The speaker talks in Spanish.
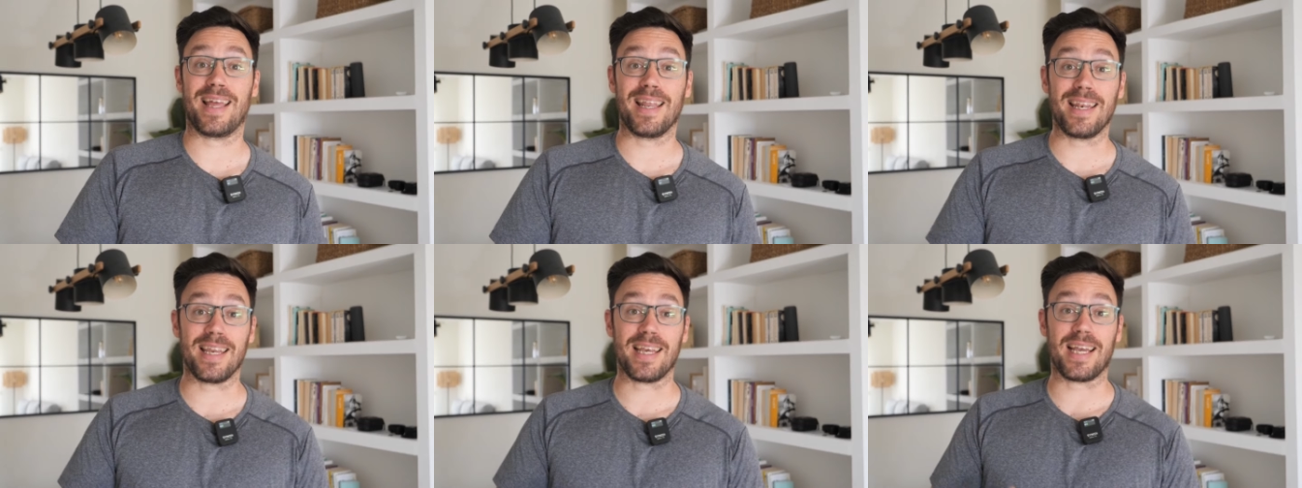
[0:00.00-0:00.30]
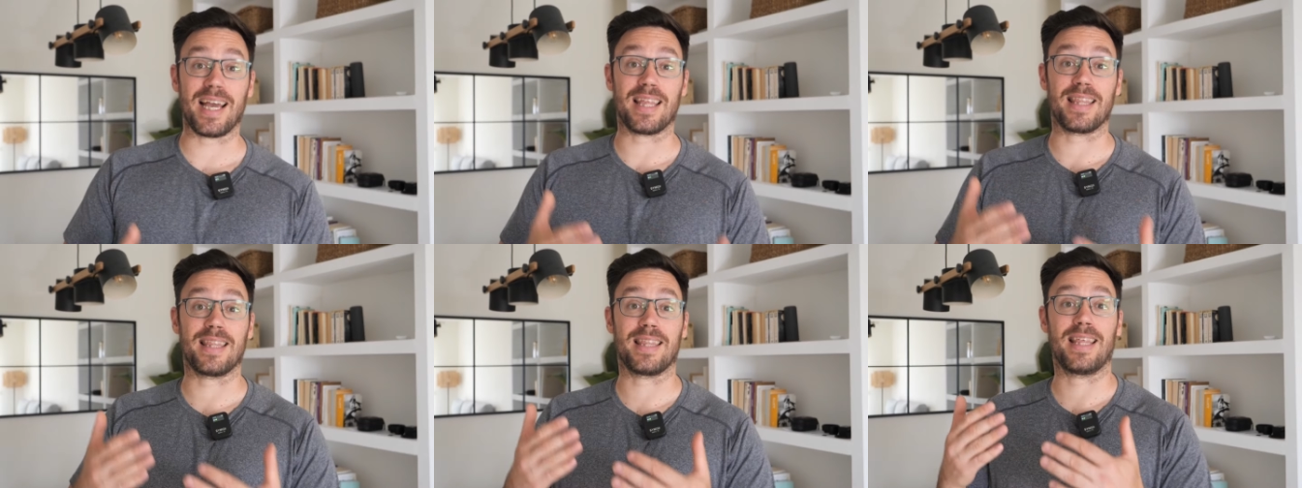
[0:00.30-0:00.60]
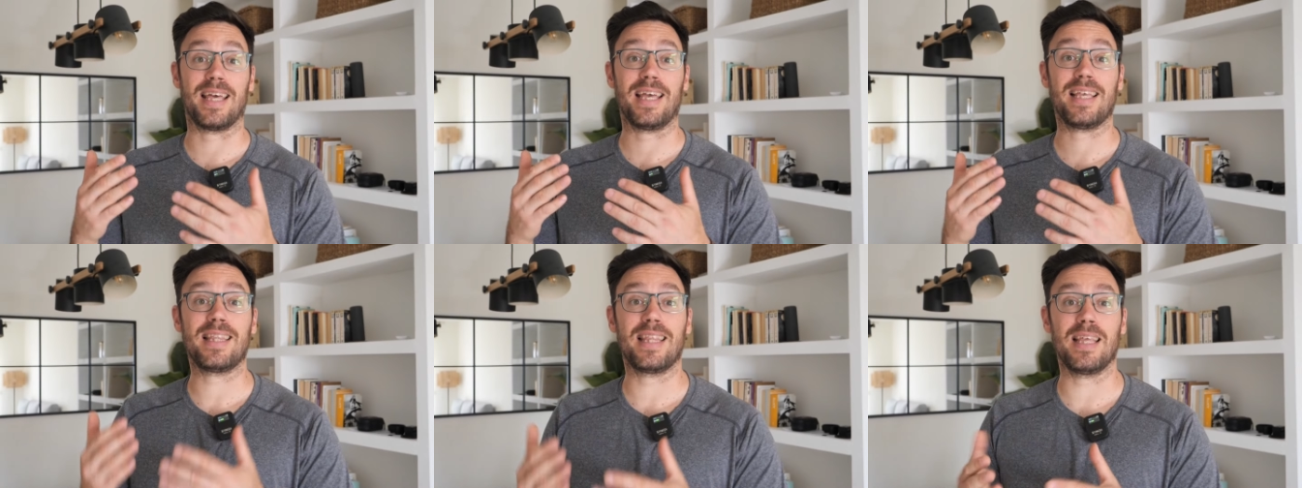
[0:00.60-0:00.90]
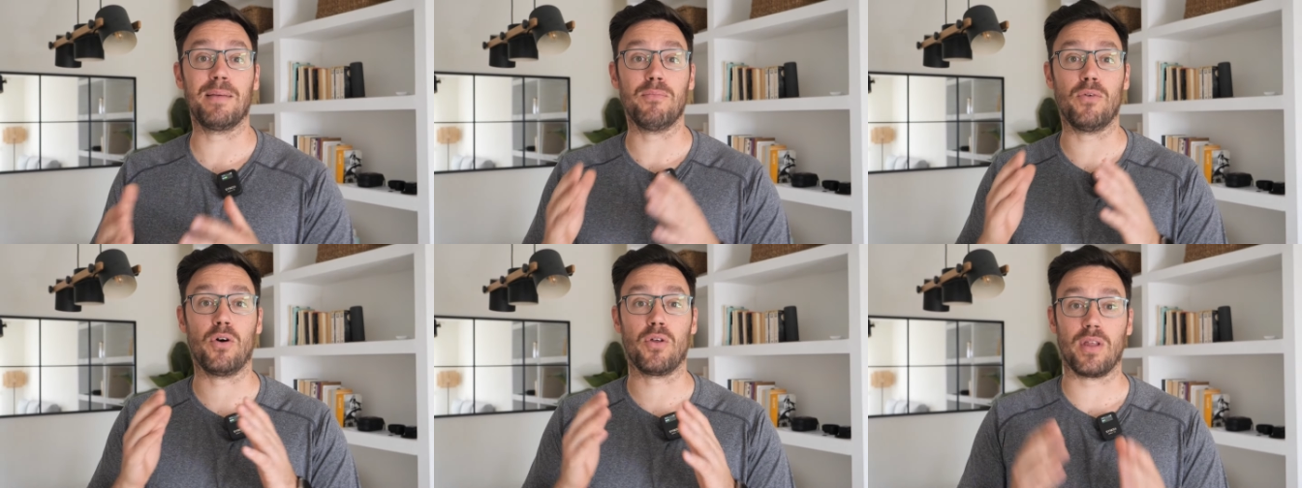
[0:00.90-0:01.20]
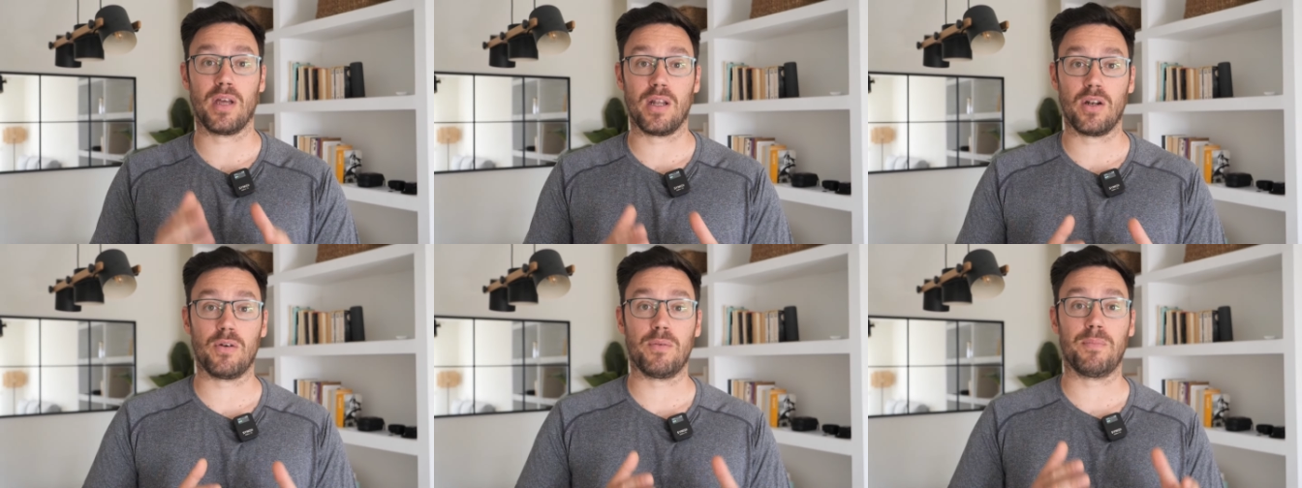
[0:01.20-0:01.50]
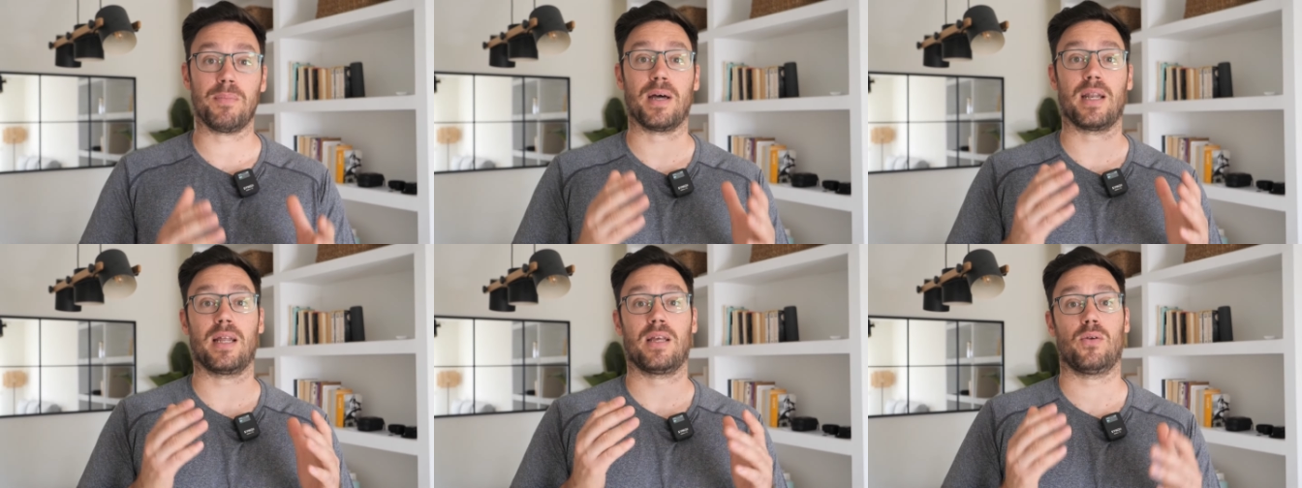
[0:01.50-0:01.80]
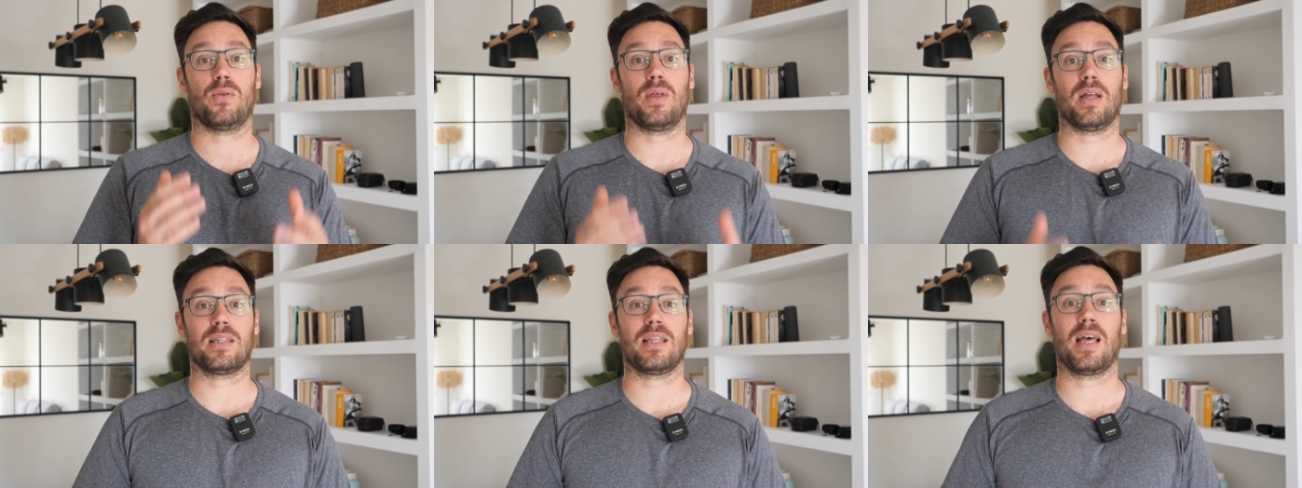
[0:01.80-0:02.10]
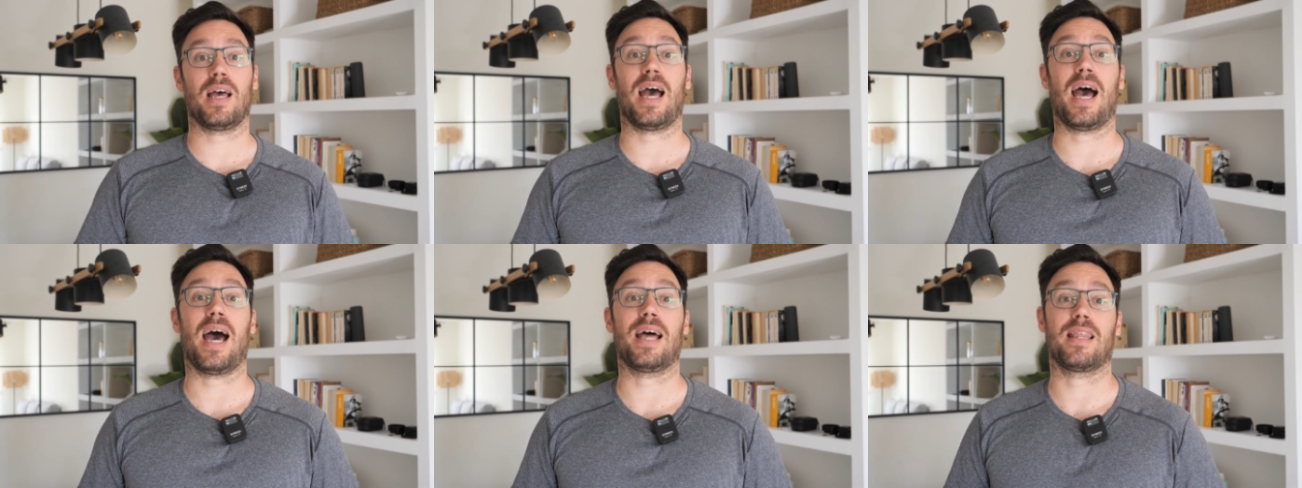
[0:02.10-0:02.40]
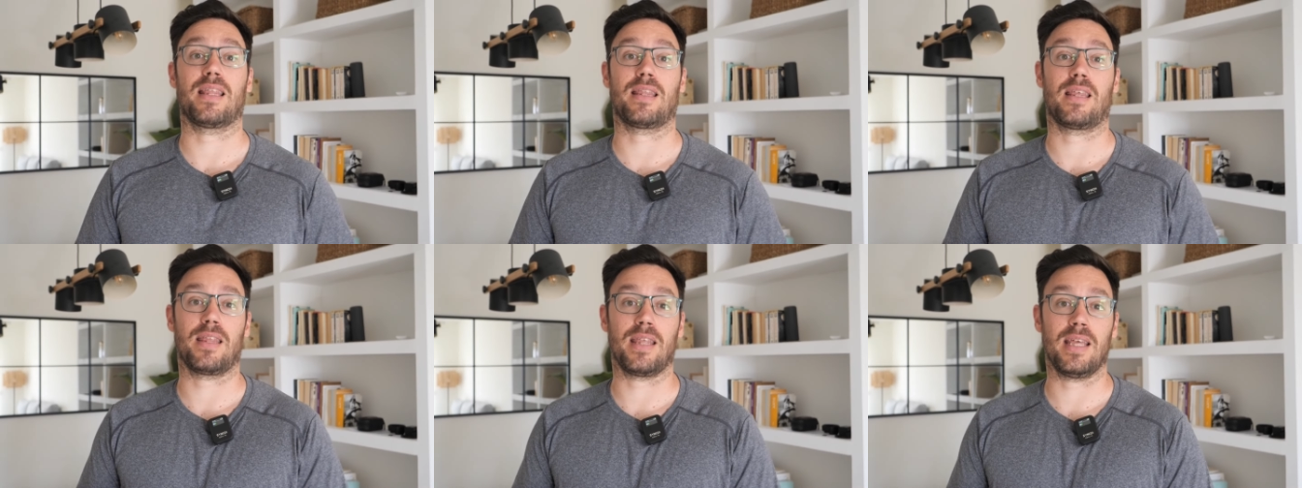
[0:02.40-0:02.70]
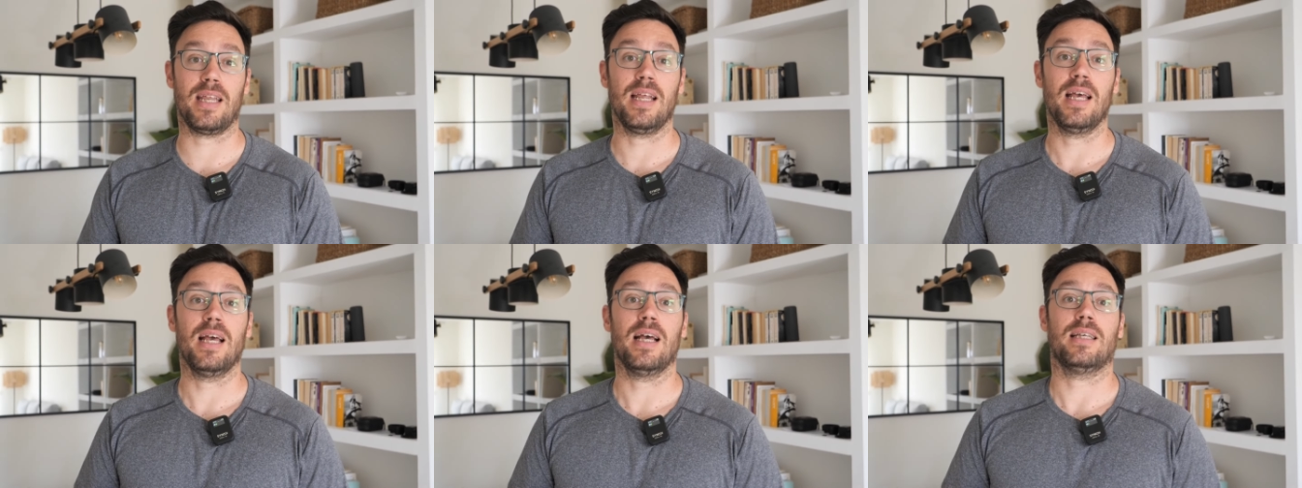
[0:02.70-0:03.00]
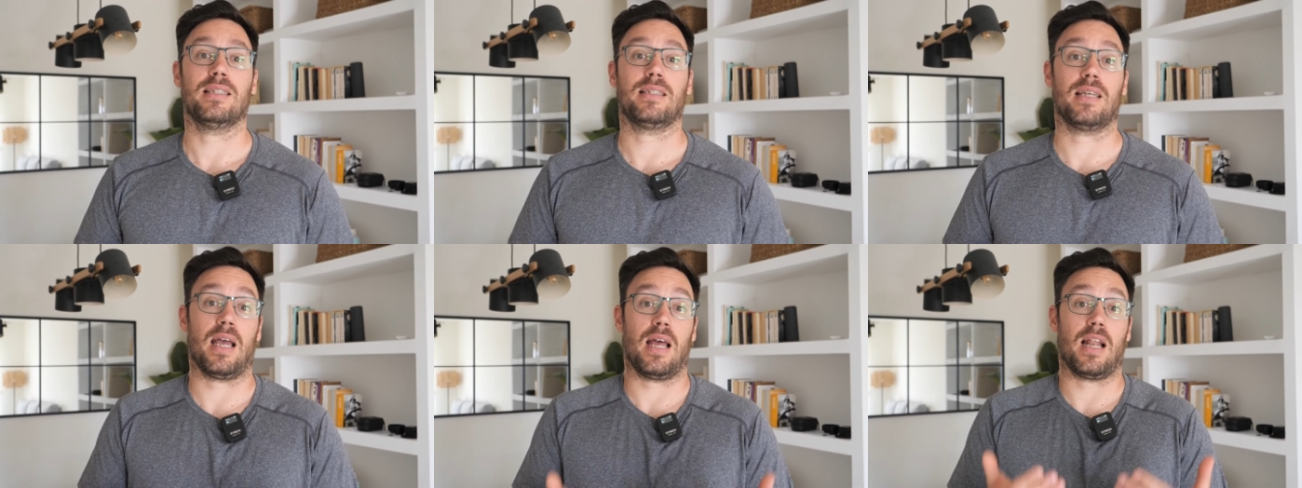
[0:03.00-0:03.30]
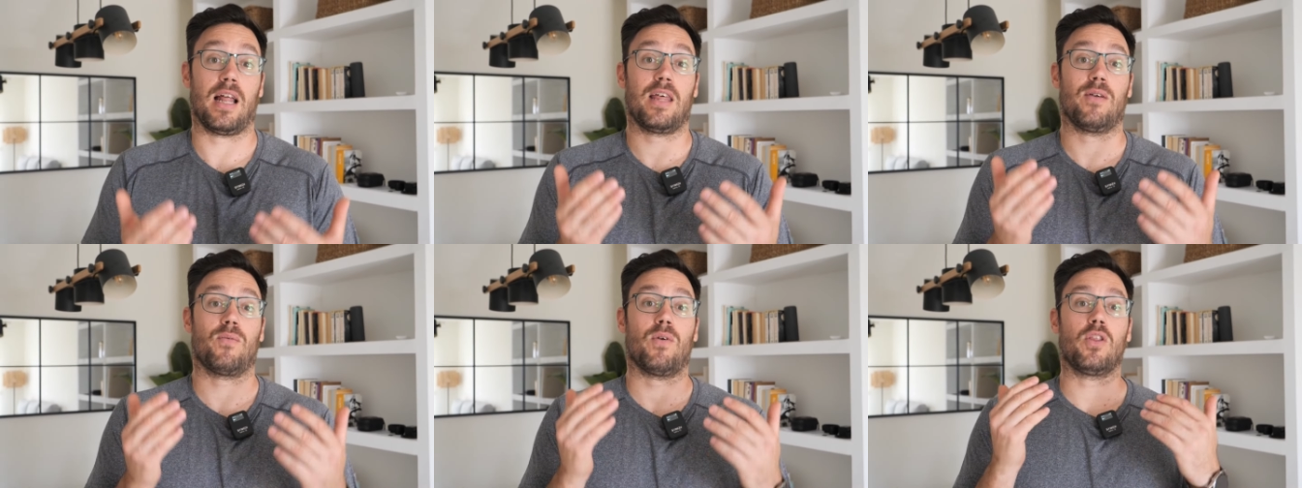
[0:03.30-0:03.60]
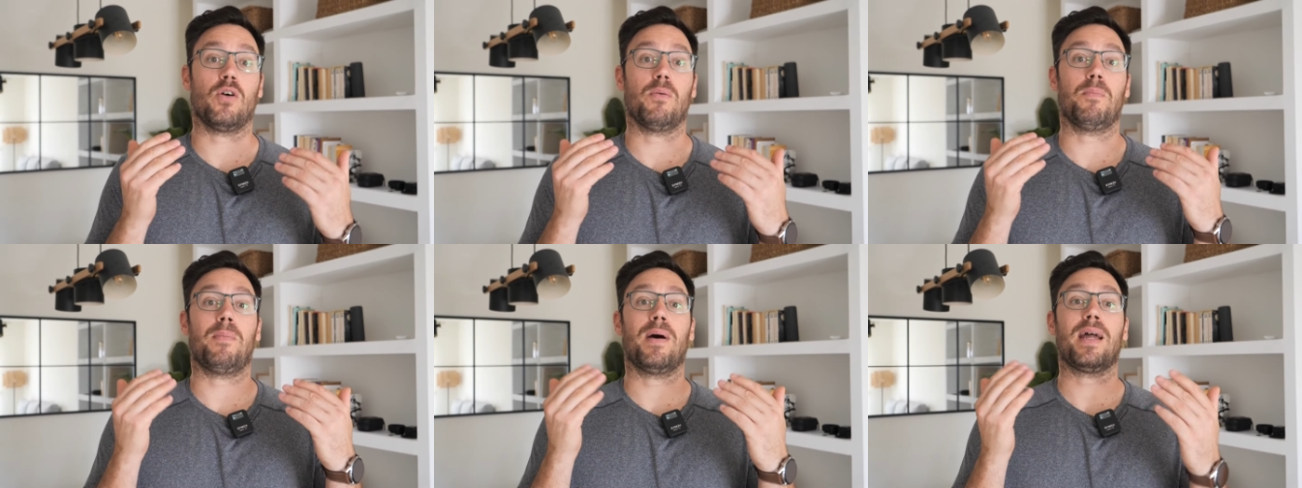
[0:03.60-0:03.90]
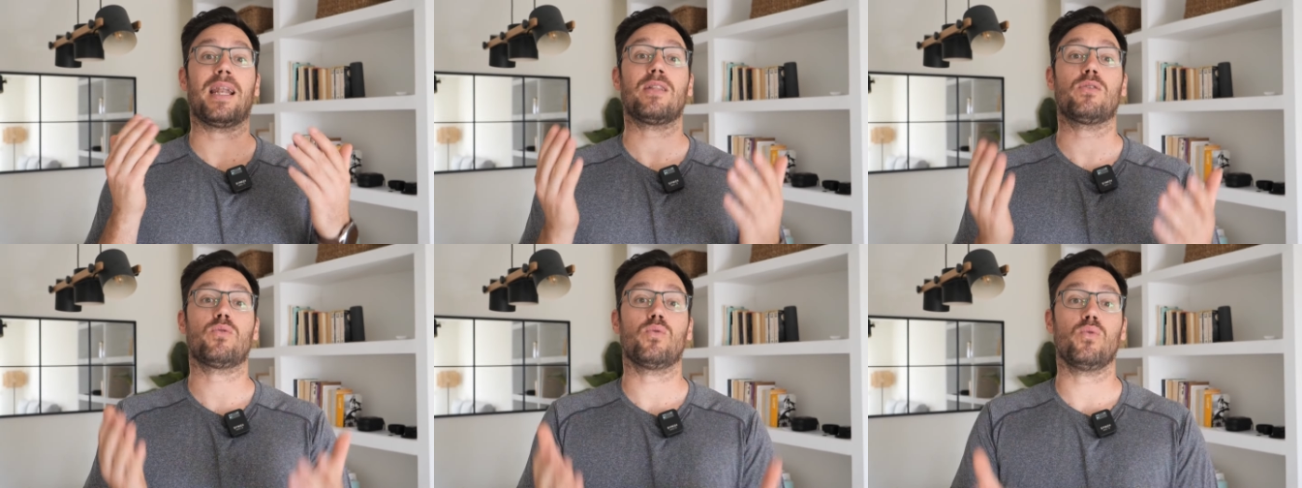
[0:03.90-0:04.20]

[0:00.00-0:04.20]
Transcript: técnicas de este modelo para ayudarte a decidir si es adecuado para